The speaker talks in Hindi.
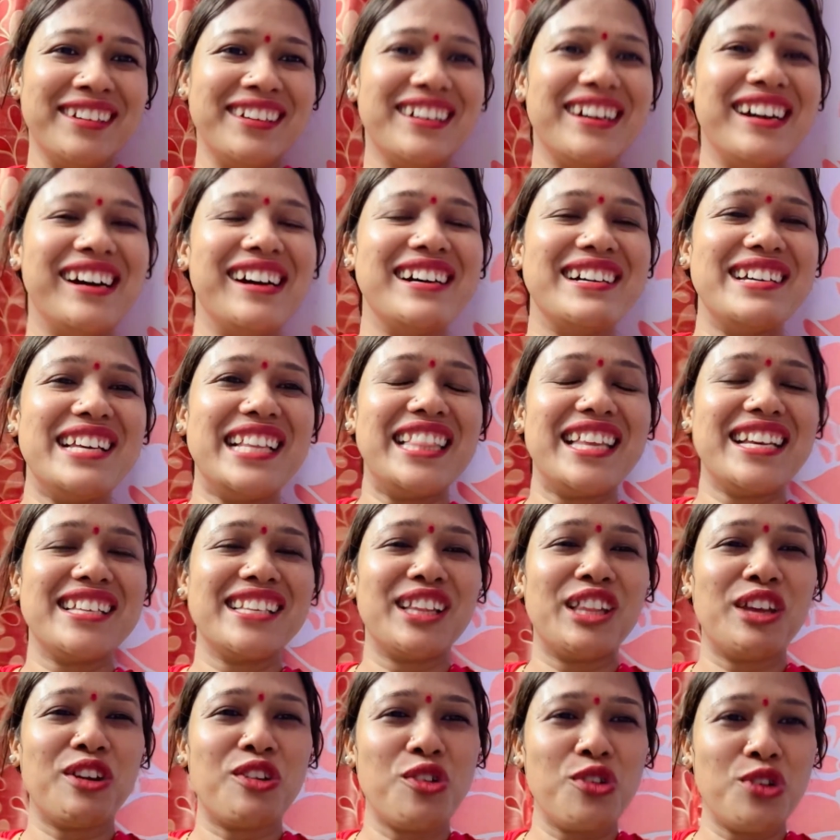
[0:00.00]
इतना
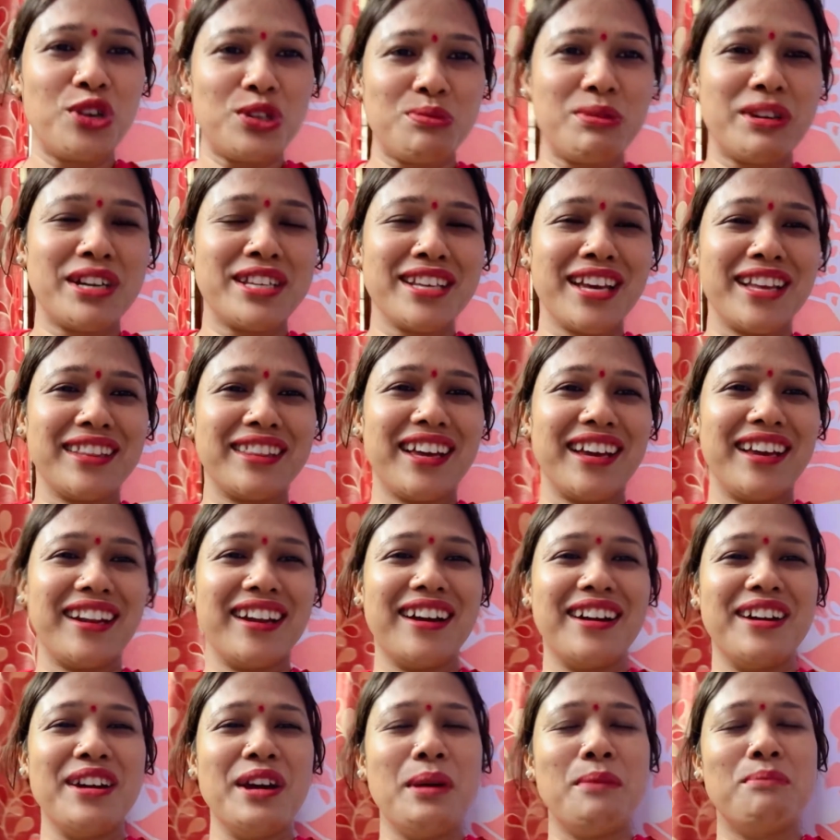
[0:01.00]
ज़्यादा कोर्स बढ़ जाता है
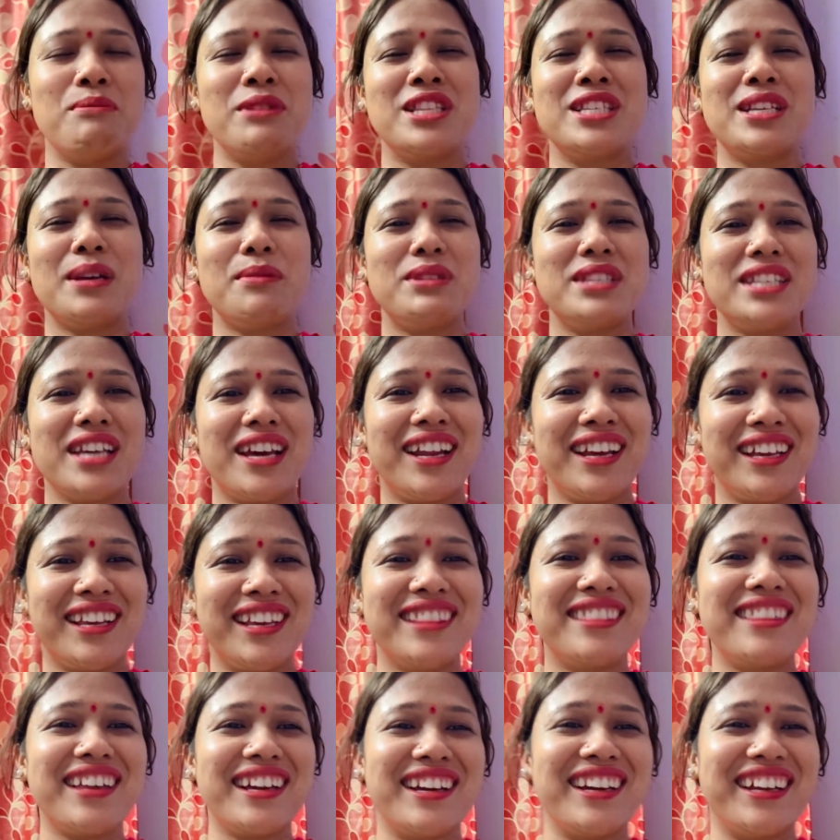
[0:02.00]
ना बच्चा बेचारा
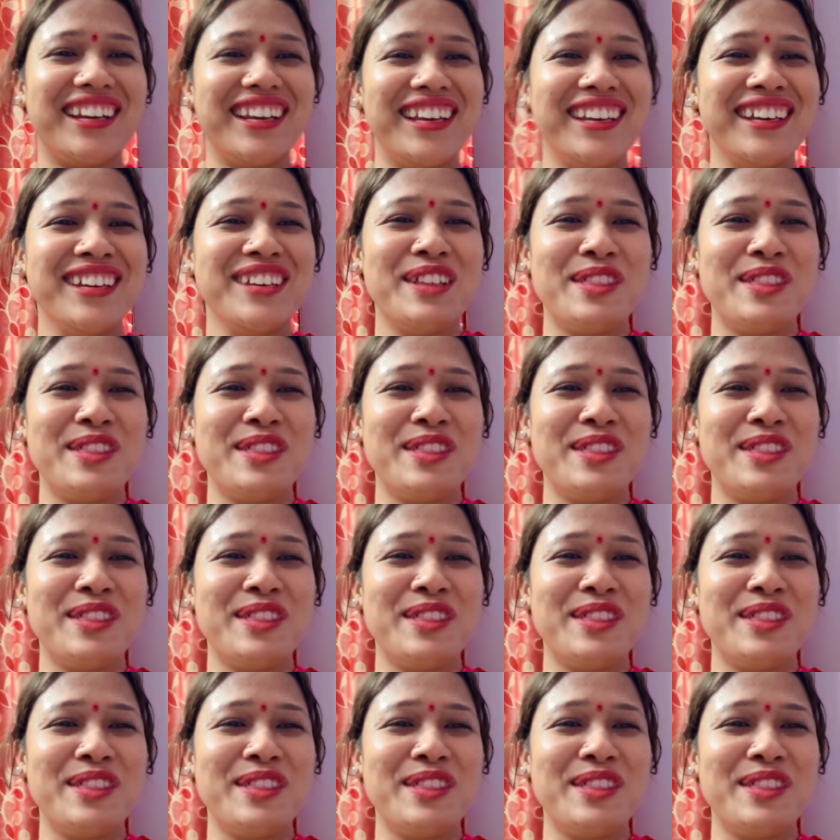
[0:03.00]
कितना करे